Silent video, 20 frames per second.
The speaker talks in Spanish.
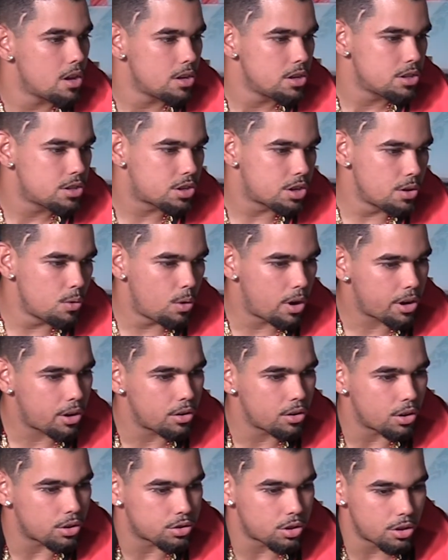Sí, bueno,
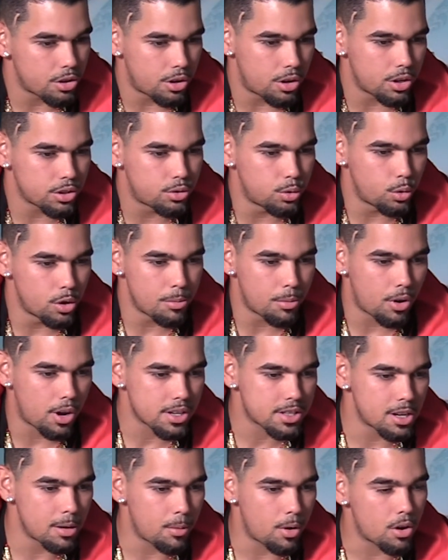nosotros estuvimos
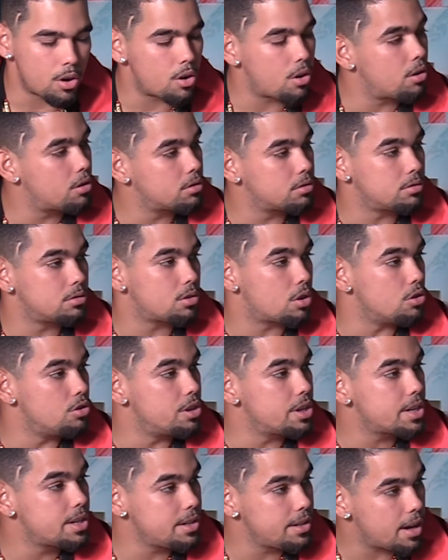hace poco con, con
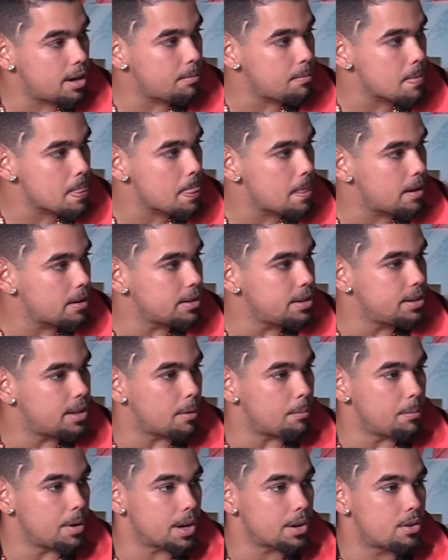Nicky Jam y
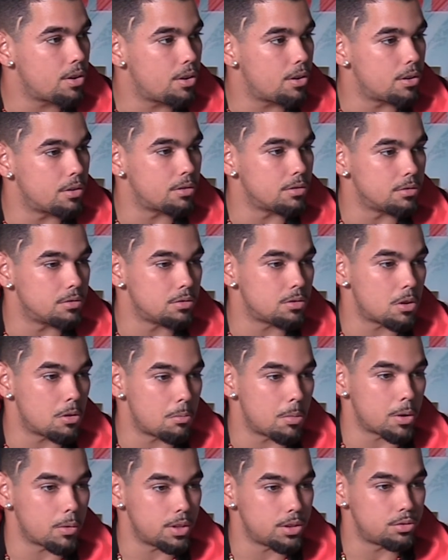también con, con,
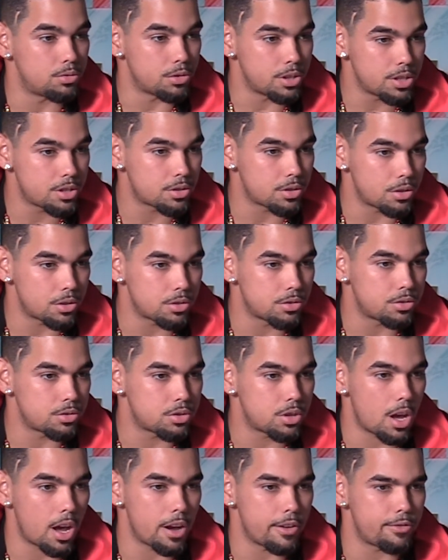Manuel Turizo, tú
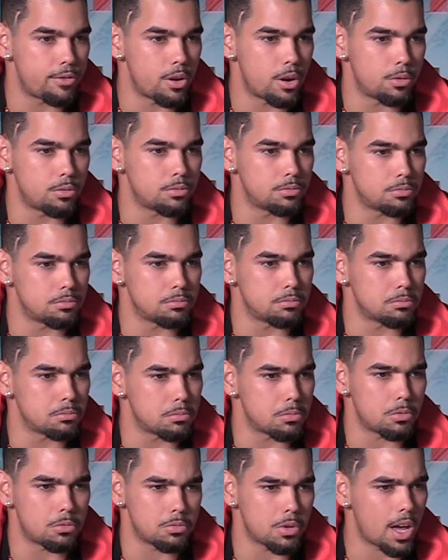sabes, fue
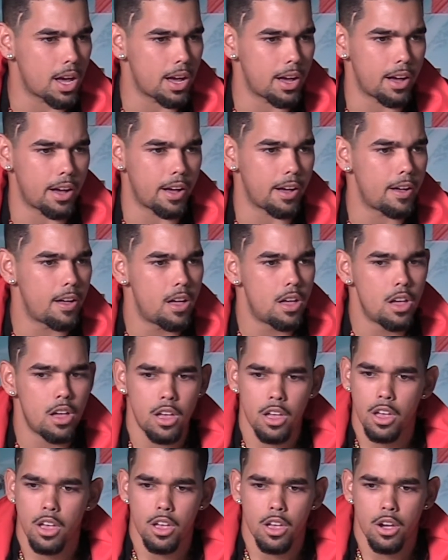una,
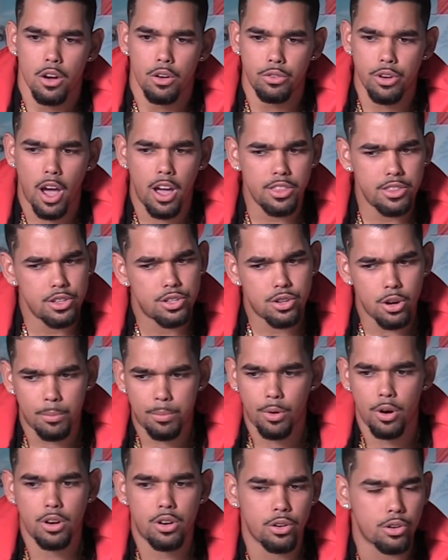una bendición
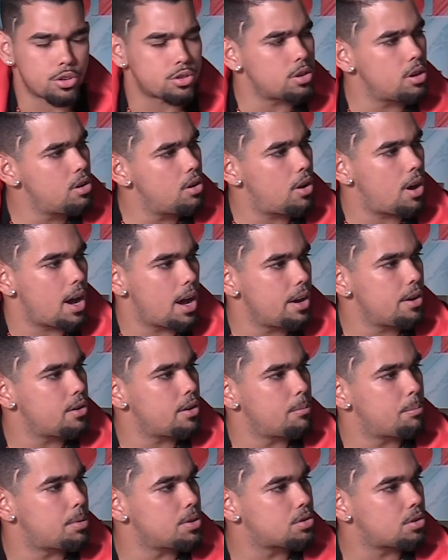poder conocerlos a ellos
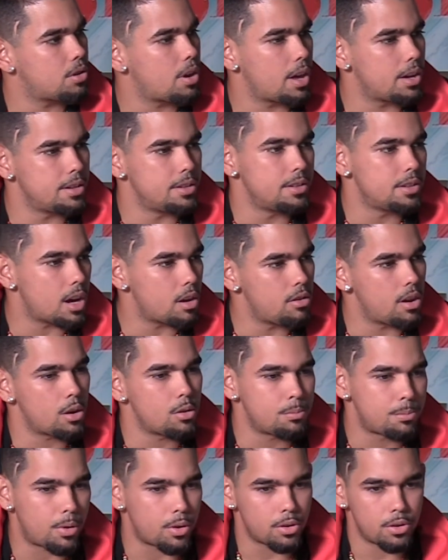en persona y hablar
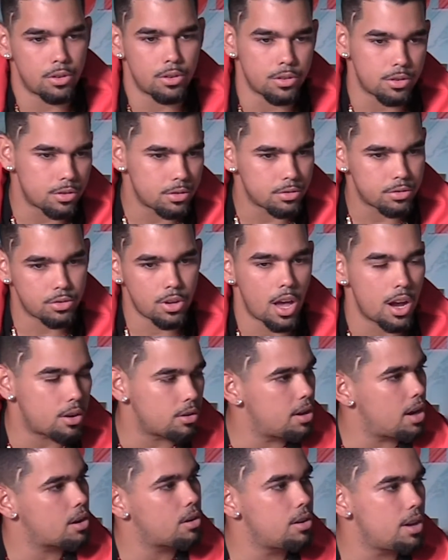un poco, tú sabes,
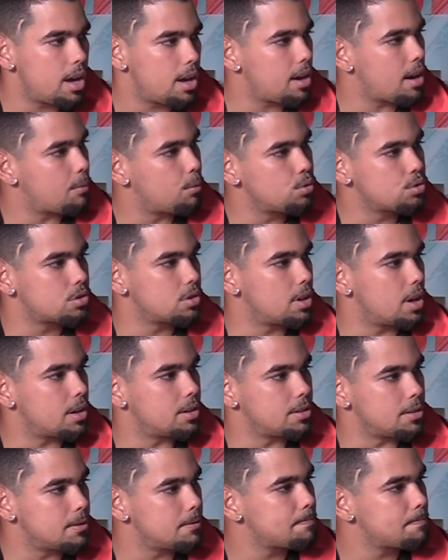golea, golea de la música y